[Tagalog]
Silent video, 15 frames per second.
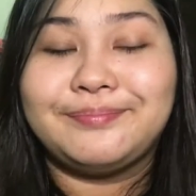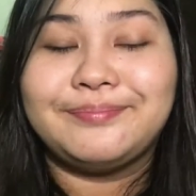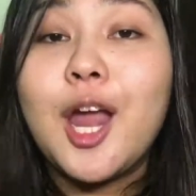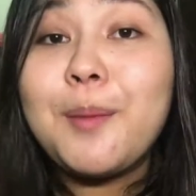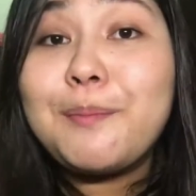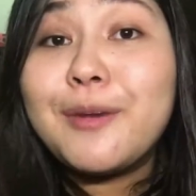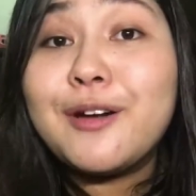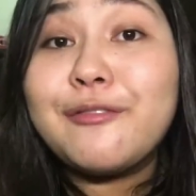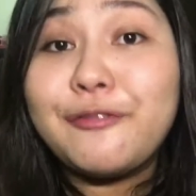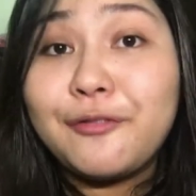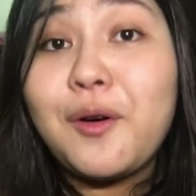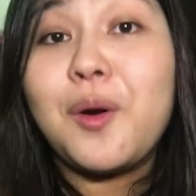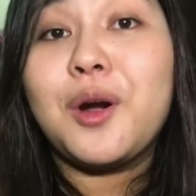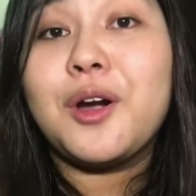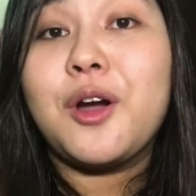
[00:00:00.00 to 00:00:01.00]
Number
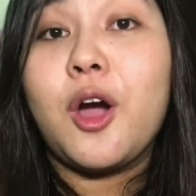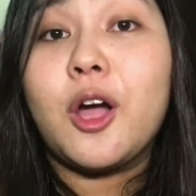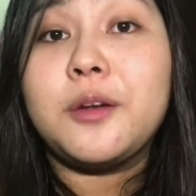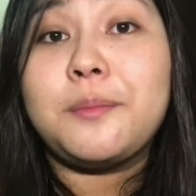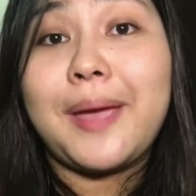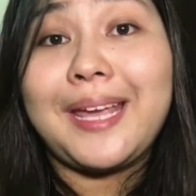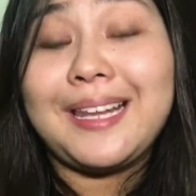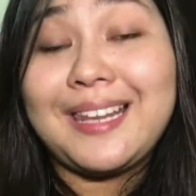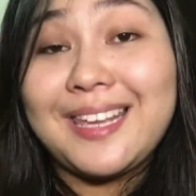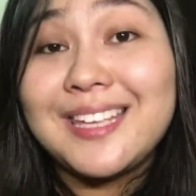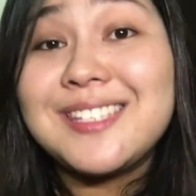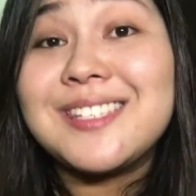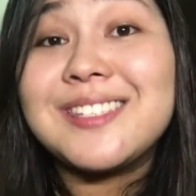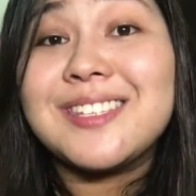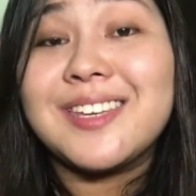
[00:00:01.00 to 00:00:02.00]
4 on my
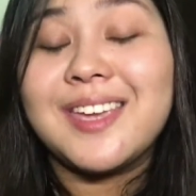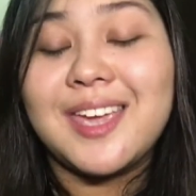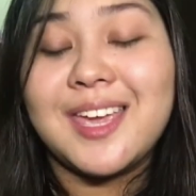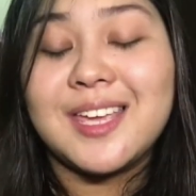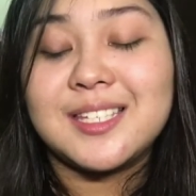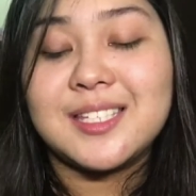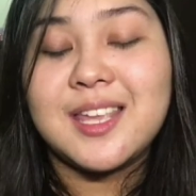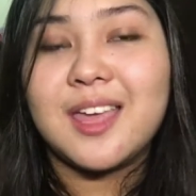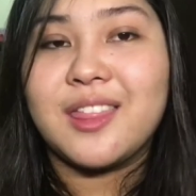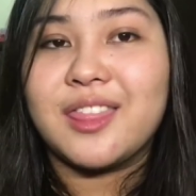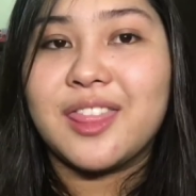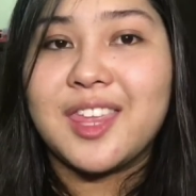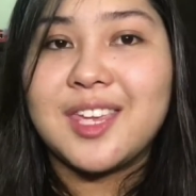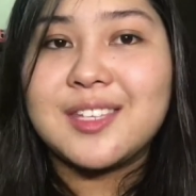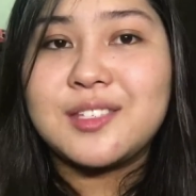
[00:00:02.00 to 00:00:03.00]
list is
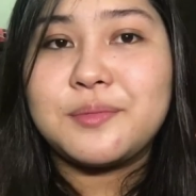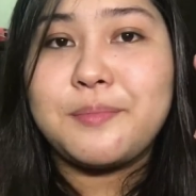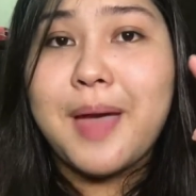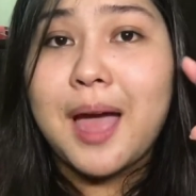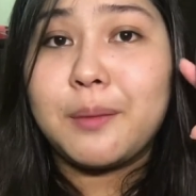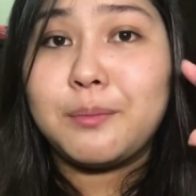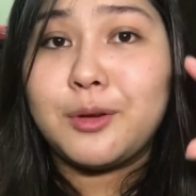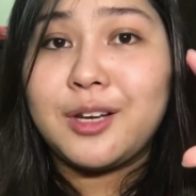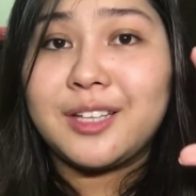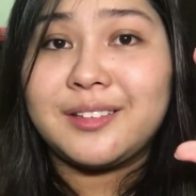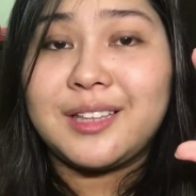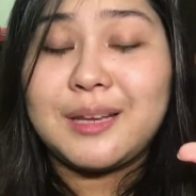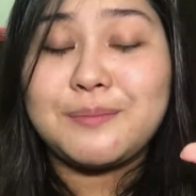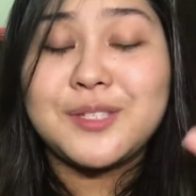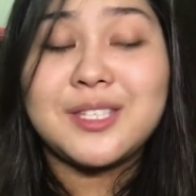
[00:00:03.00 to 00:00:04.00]
this MAC Bullet
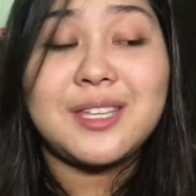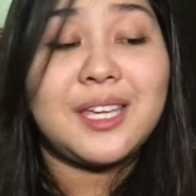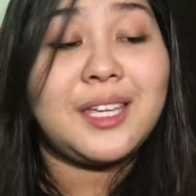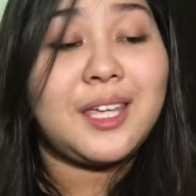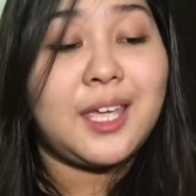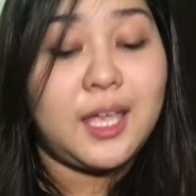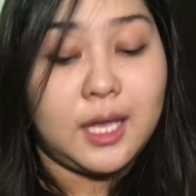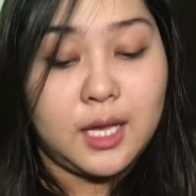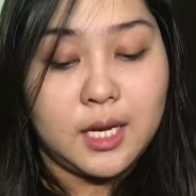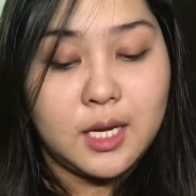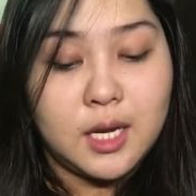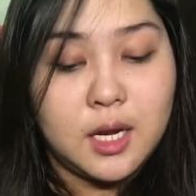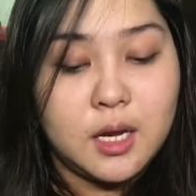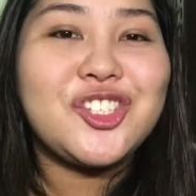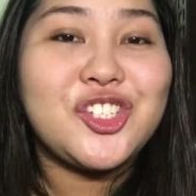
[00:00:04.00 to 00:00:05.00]
Lipstick
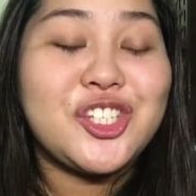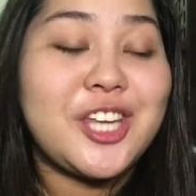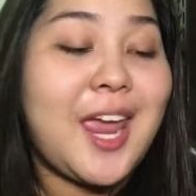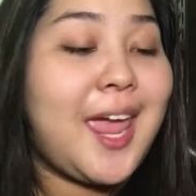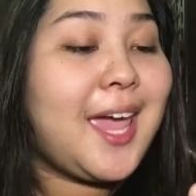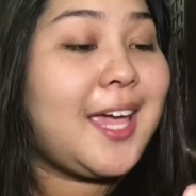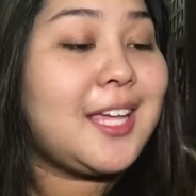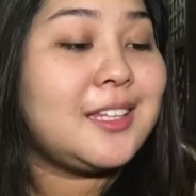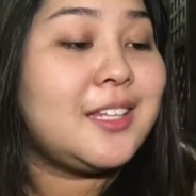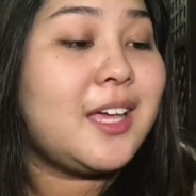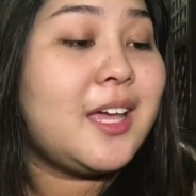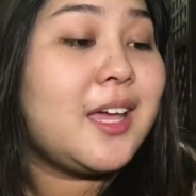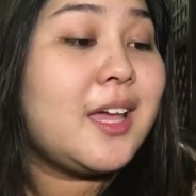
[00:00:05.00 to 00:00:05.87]
in shade